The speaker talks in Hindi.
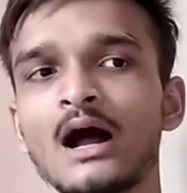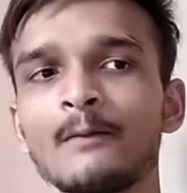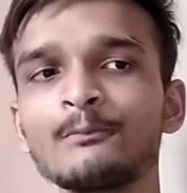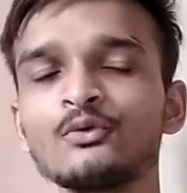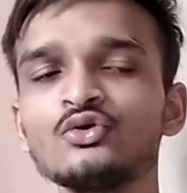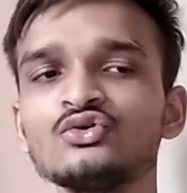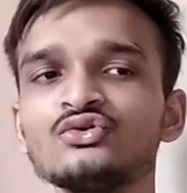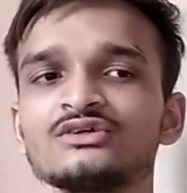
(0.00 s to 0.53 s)

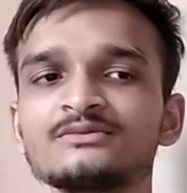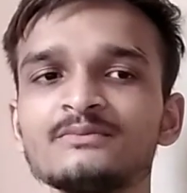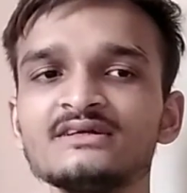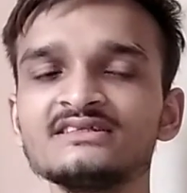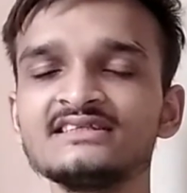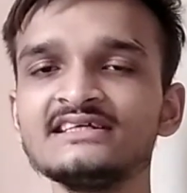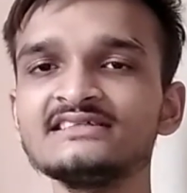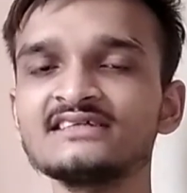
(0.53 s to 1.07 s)
आपको
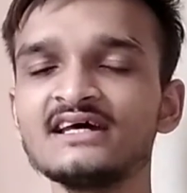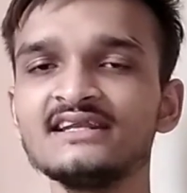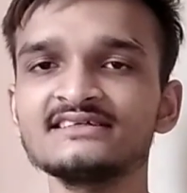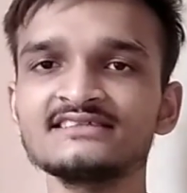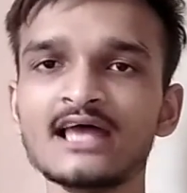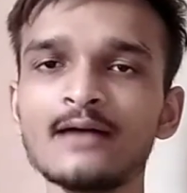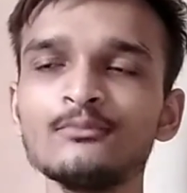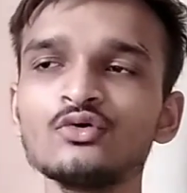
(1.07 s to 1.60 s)
इसमें तीन चार
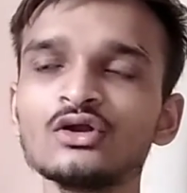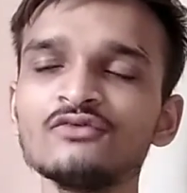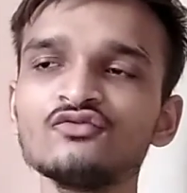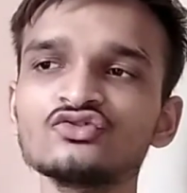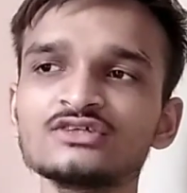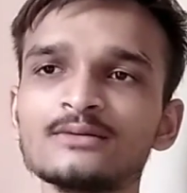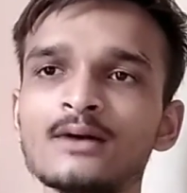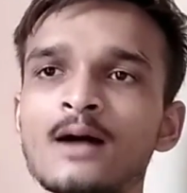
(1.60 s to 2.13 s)
एग्जाम होंगे
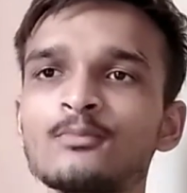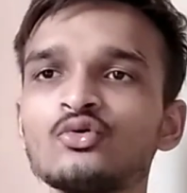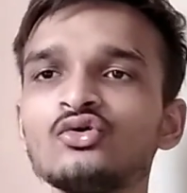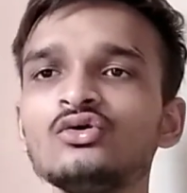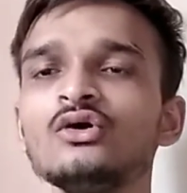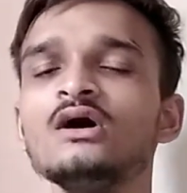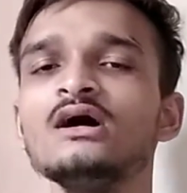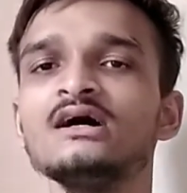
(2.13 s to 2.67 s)
वो सब
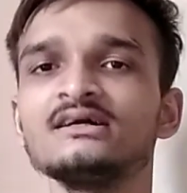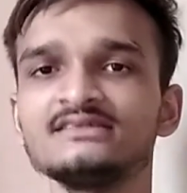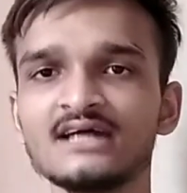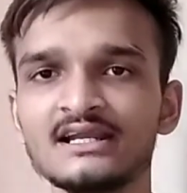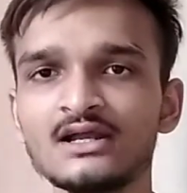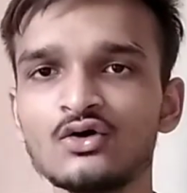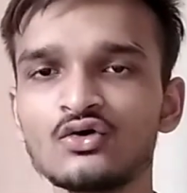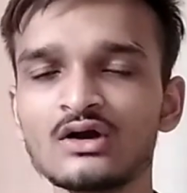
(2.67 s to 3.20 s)
आपको
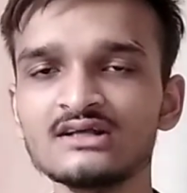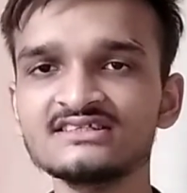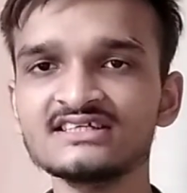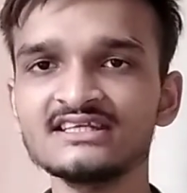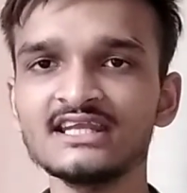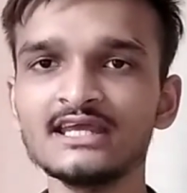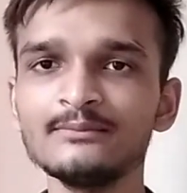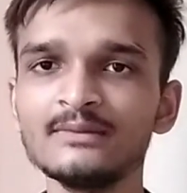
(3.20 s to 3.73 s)
जाना होगा
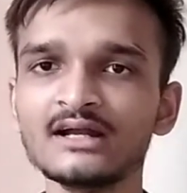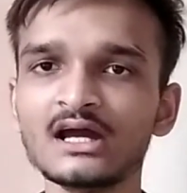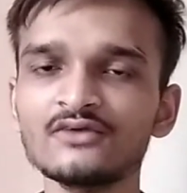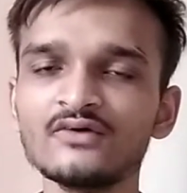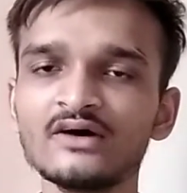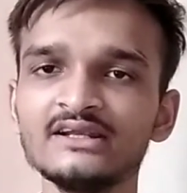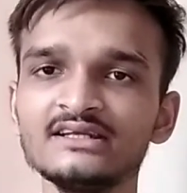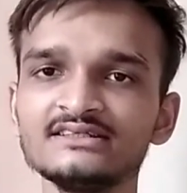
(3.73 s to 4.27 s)
चेन्नई में
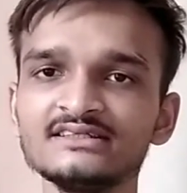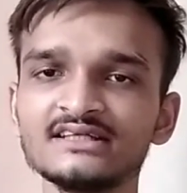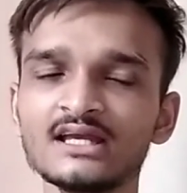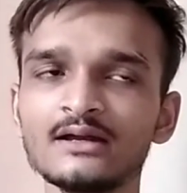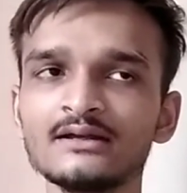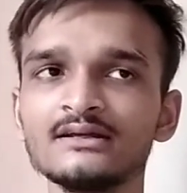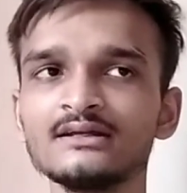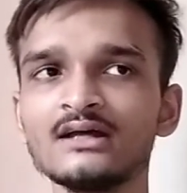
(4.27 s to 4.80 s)
करवाने ठीक है